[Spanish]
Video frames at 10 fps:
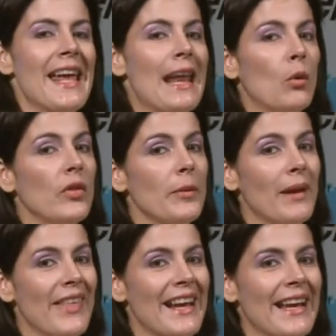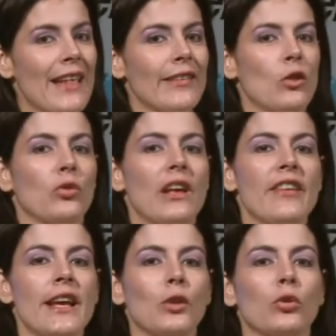En la última década se nos ha
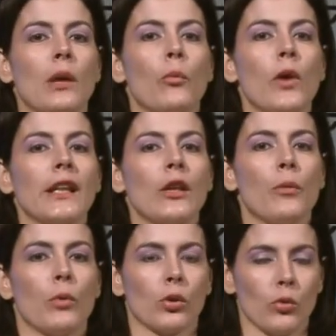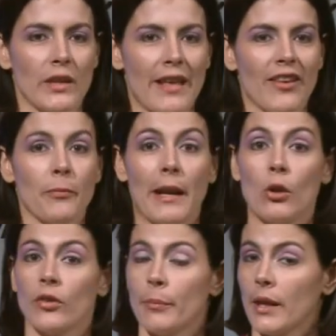abierto una puerta de oportunidades
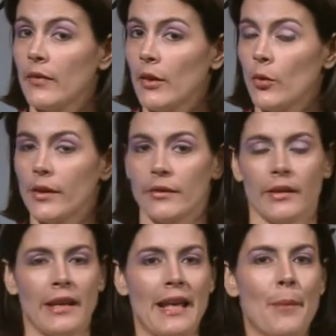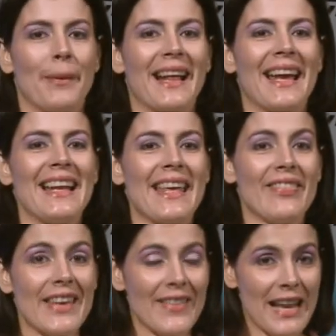para los emprendedores, para aquel
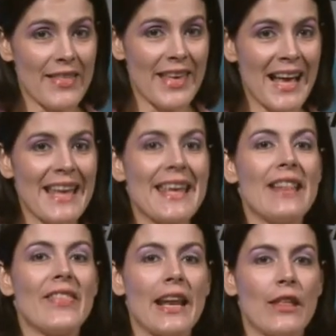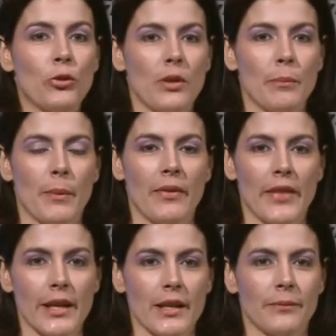que tiene la idea y el talento de
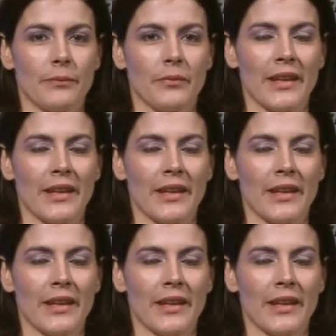implementarla.